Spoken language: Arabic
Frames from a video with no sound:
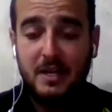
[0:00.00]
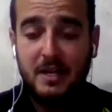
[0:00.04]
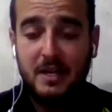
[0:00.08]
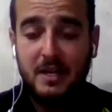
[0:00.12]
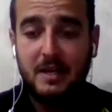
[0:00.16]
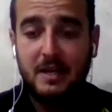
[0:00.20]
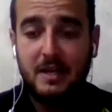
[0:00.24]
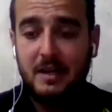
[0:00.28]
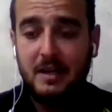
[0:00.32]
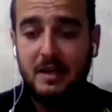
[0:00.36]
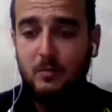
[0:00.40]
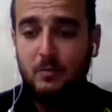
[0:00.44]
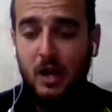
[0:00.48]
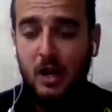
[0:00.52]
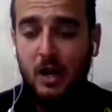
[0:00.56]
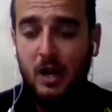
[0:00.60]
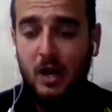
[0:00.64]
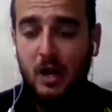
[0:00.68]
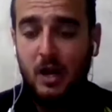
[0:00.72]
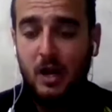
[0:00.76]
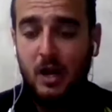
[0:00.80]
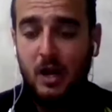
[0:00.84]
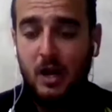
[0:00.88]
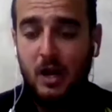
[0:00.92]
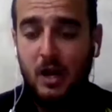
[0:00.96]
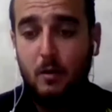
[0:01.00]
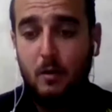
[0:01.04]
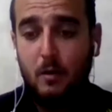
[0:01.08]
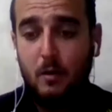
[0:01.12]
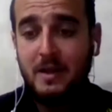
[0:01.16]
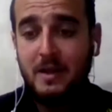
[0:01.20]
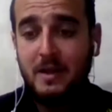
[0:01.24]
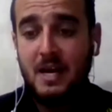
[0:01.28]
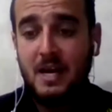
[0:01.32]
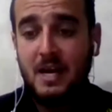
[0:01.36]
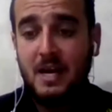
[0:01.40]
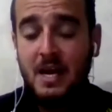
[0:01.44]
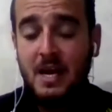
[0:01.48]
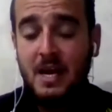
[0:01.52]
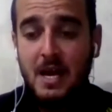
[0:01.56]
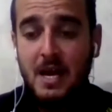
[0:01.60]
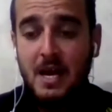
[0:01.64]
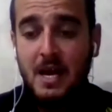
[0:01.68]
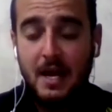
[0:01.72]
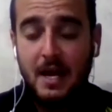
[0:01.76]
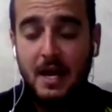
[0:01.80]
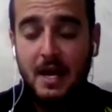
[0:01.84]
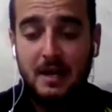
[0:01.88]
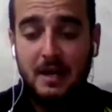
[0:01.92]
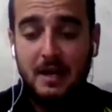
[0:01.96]
لمحافظة حما وبين
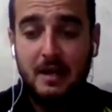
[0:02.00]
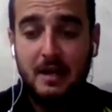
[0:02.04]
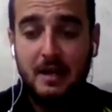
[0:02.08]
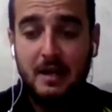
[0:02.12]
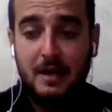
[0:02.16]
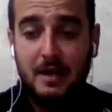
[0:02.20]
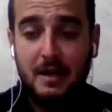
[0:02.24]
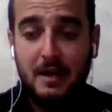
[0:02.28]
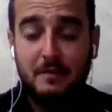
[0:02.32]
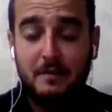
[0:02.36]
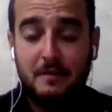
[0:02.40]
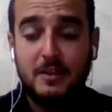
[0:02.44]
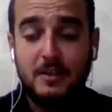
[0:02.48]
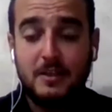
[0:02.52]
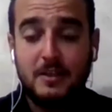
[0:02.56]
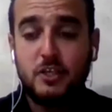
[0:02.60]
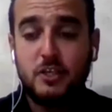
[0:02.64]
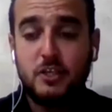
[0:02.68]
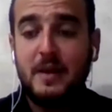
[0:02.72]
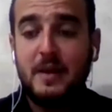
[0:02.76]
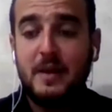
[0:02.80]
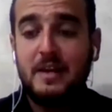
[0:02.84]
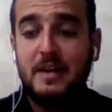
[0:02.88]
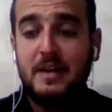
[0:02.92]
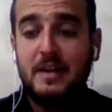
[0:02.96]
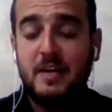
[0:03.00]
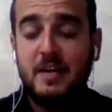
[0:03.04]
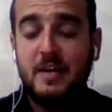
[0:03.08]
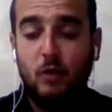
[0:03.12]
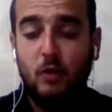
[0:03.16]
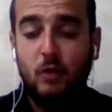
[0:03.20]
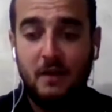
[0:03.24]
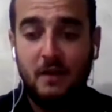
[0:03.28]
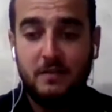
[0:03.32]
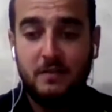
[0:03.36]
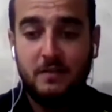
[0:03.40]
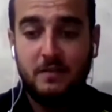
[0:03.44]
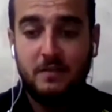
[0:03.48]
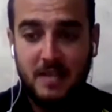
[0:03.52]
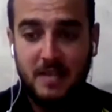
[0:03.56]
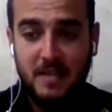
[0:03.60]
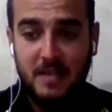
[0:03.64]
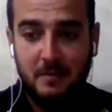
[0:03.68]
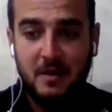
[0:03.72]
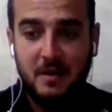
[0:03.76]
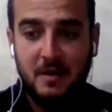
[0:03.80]
الريف الشمالي لمحافظة حما